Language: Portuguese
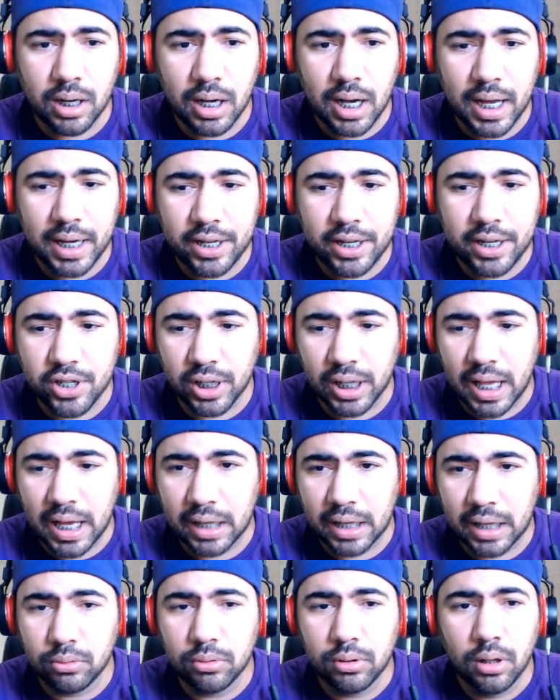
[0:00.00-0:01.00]
ali de
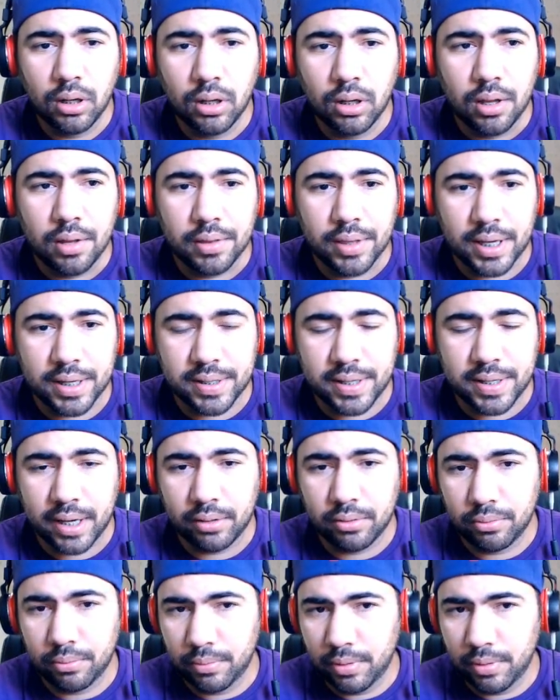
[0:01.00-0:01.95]
lado, tá certo?